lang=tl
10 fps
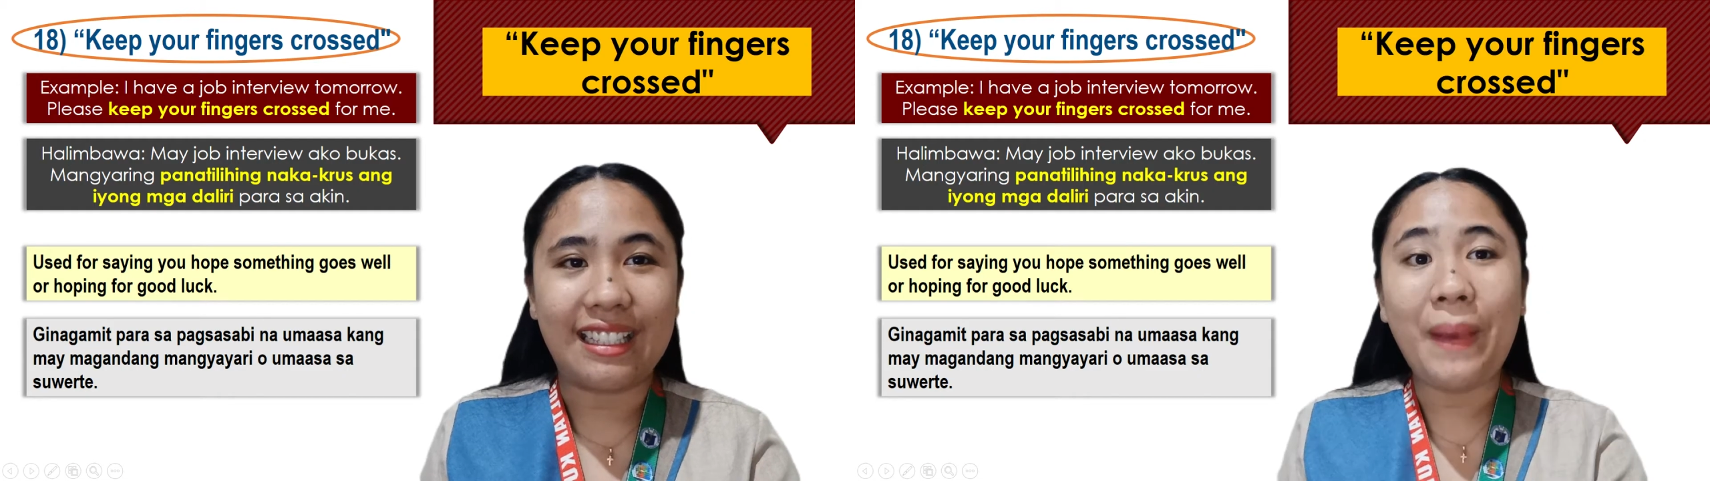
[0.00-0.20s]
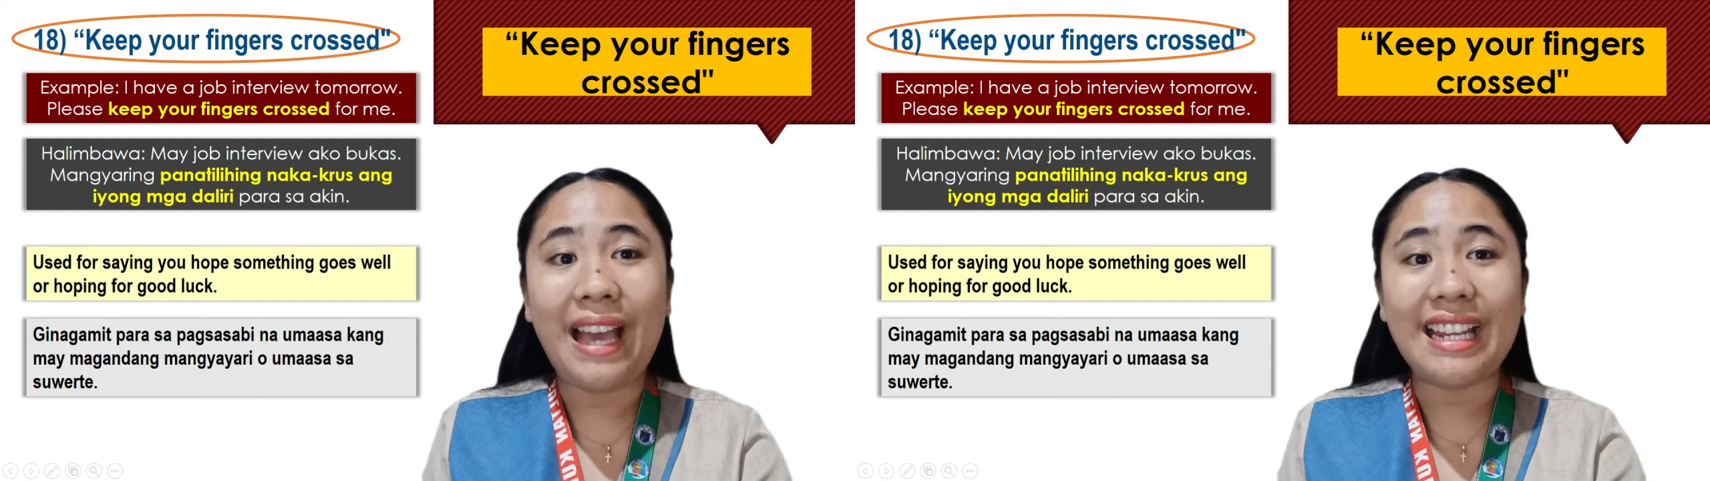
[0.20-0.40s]

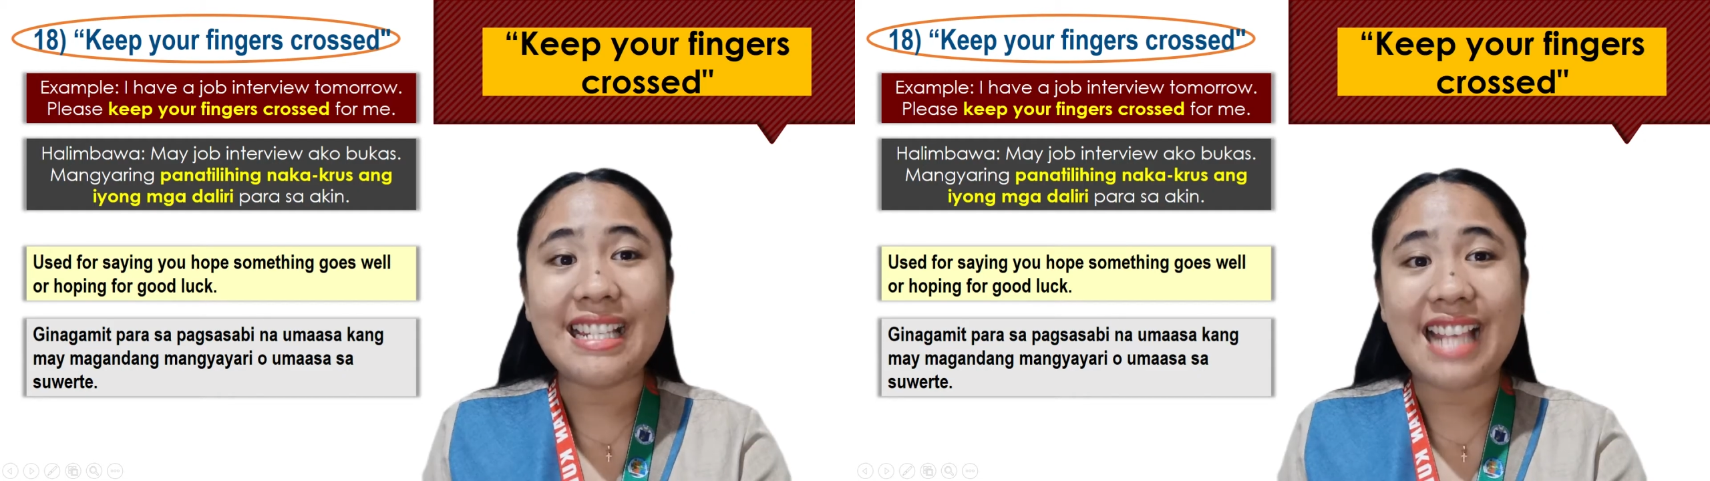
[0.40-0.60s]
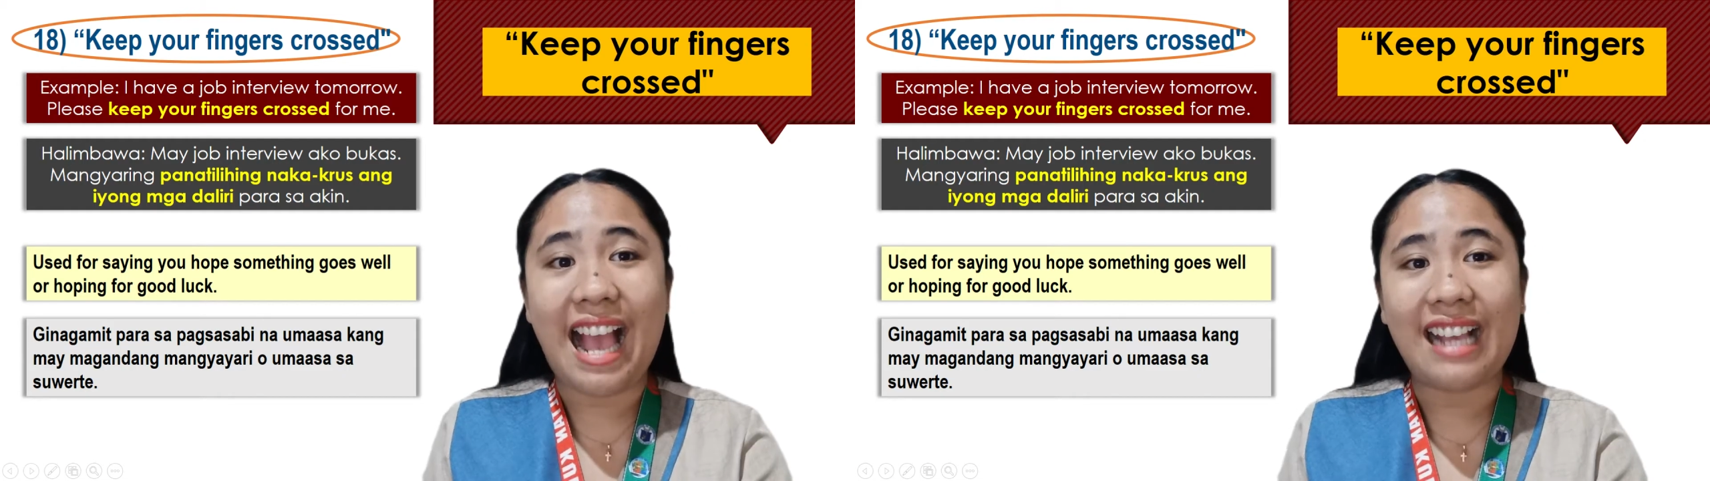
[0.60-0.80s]
para
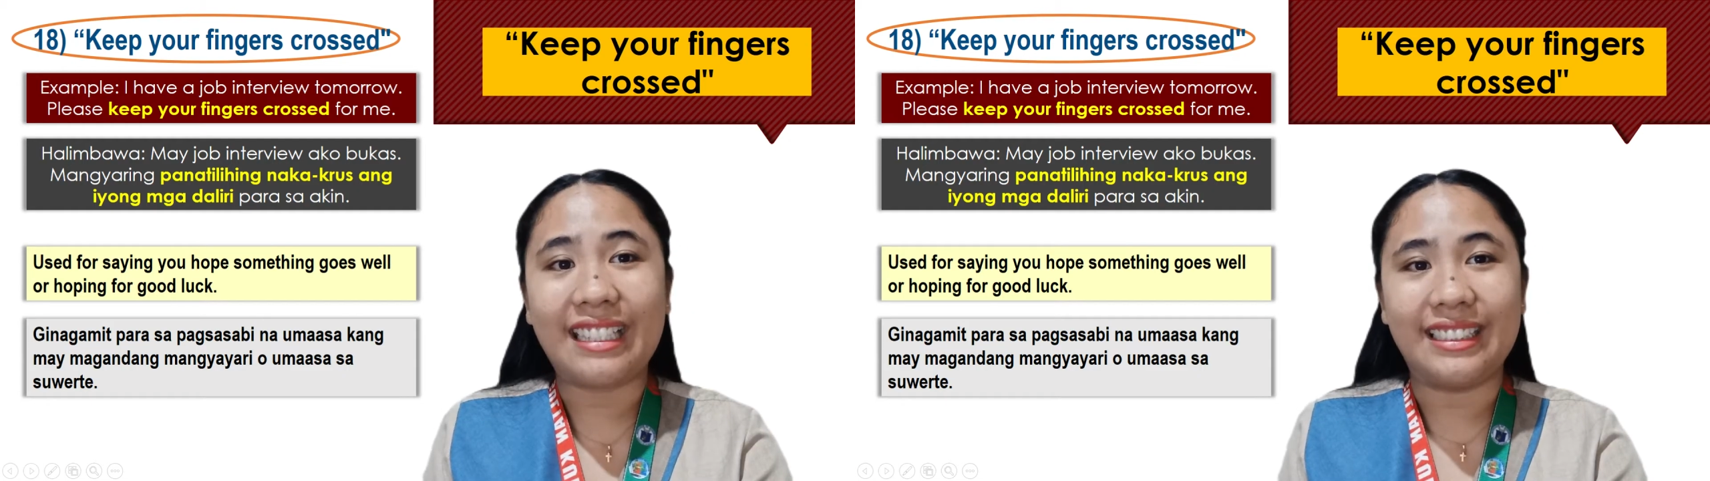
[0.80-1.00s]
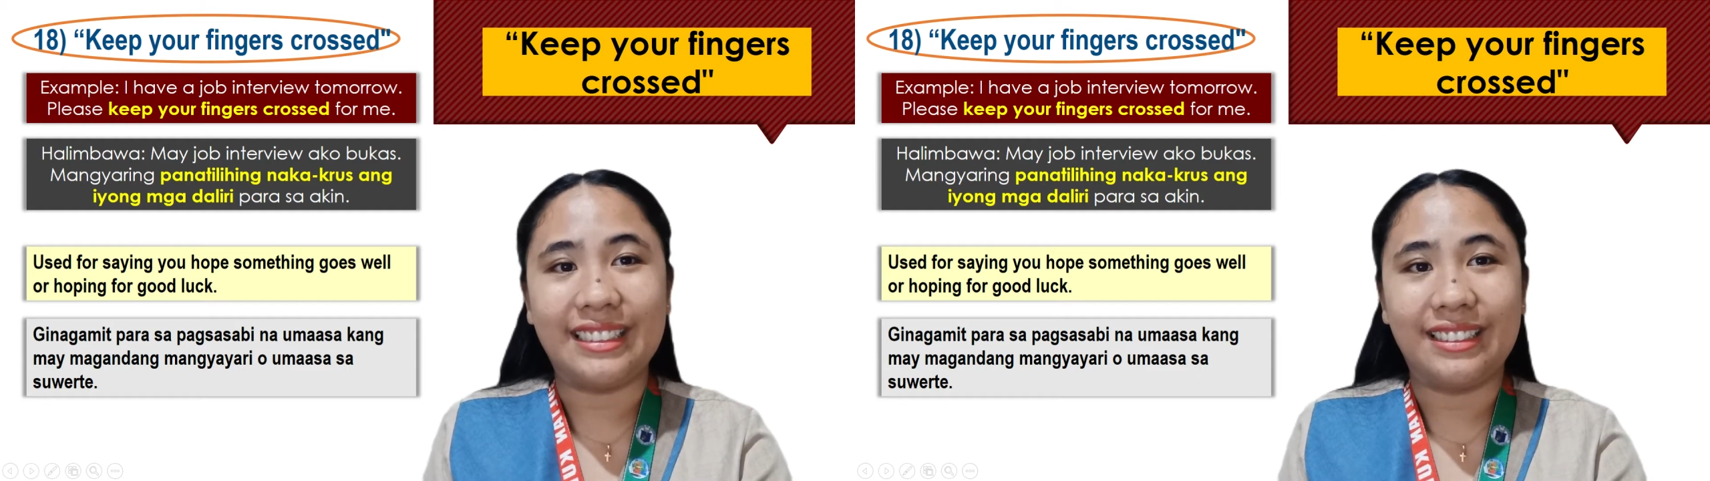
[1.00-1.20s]
sa
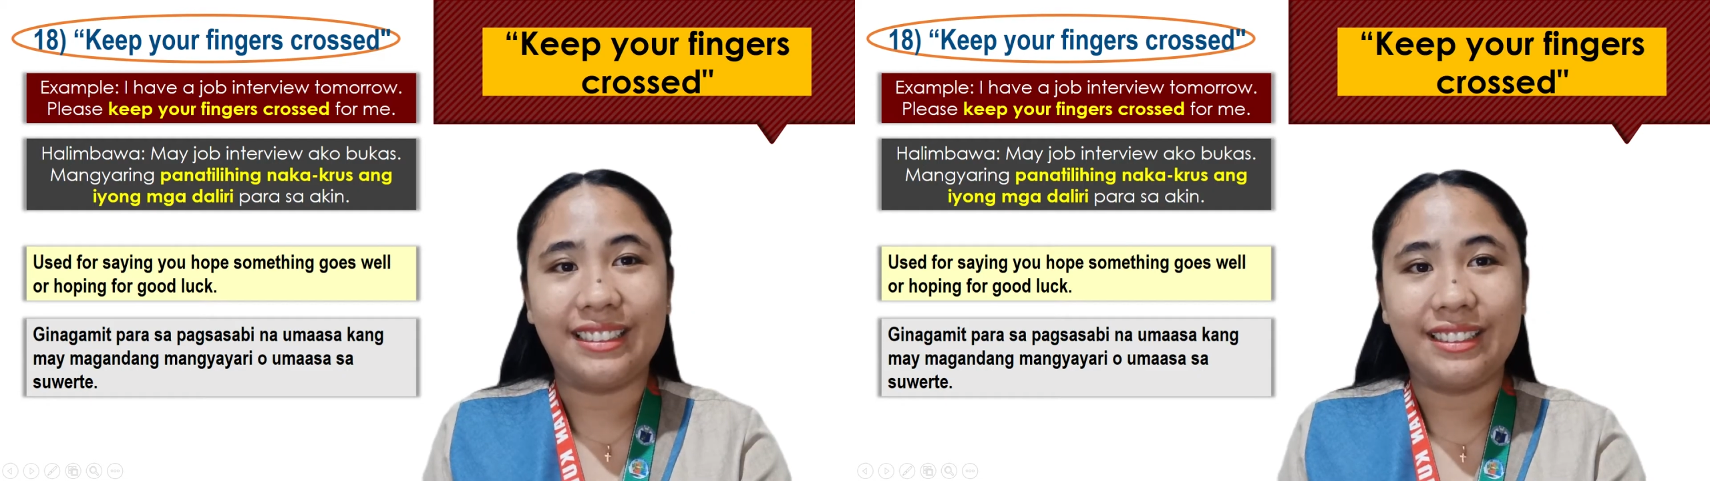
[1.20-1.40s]
akin.